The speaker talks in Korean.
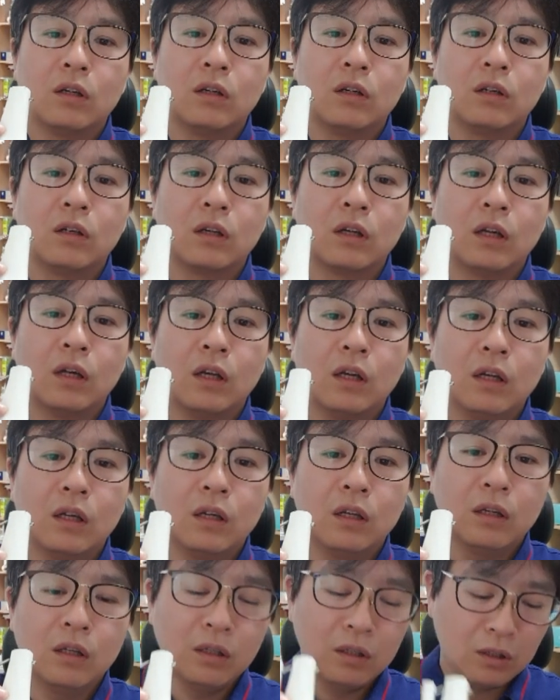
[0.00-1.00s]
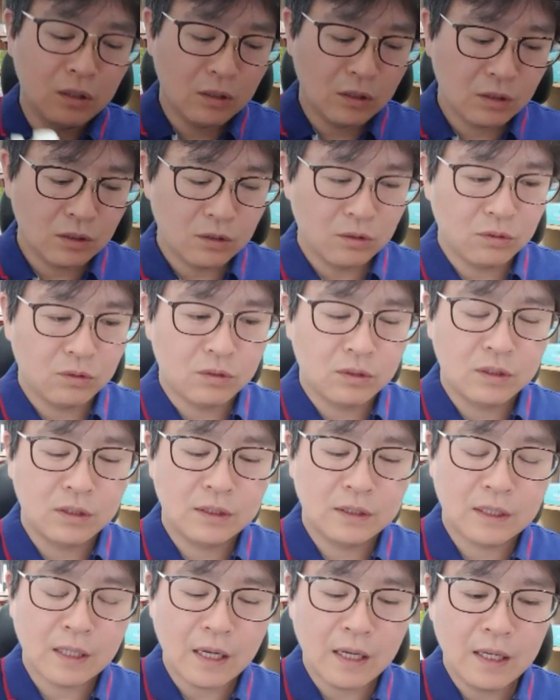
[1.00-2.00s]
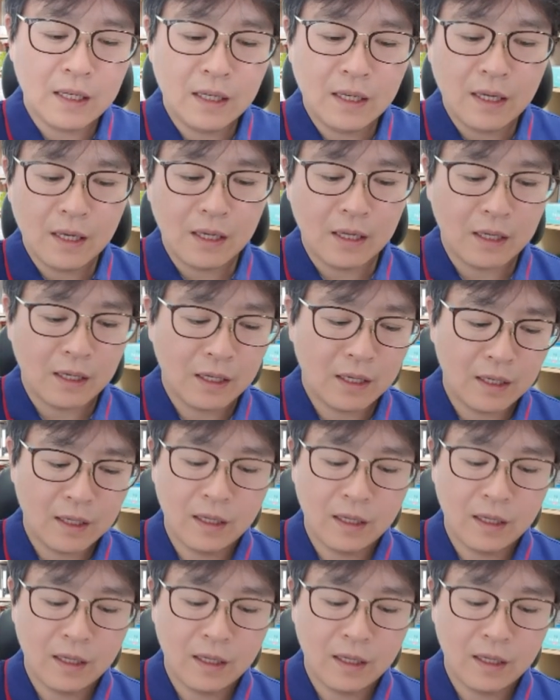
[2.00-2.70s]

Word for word: 이렇게 그리고 그 사이에